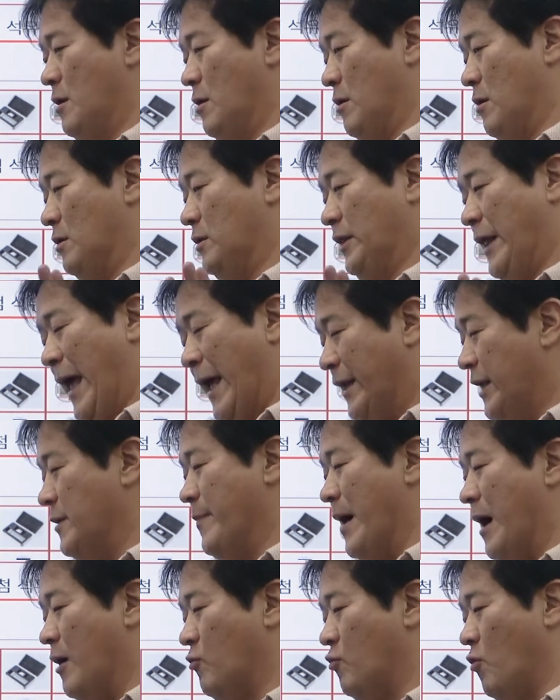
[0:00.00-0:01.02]
어,
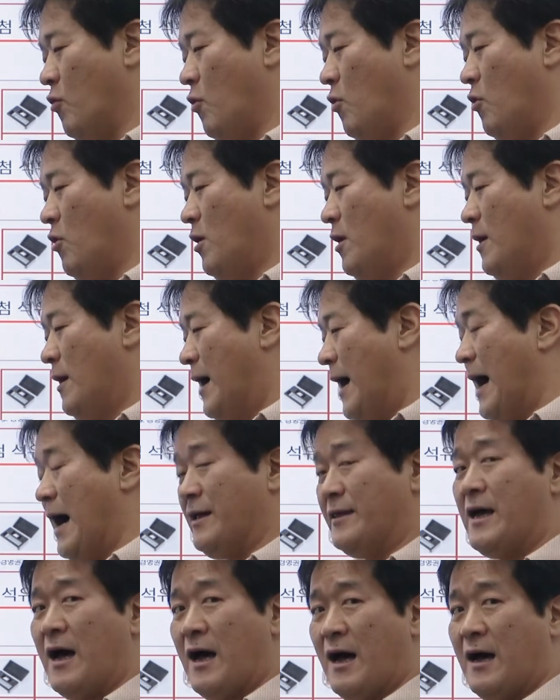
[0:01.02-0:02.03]
대림하고
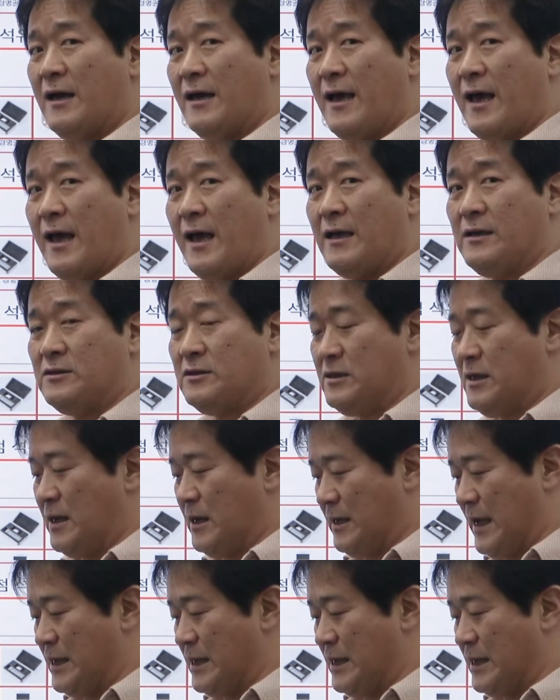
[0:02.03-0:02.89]
하나의 이제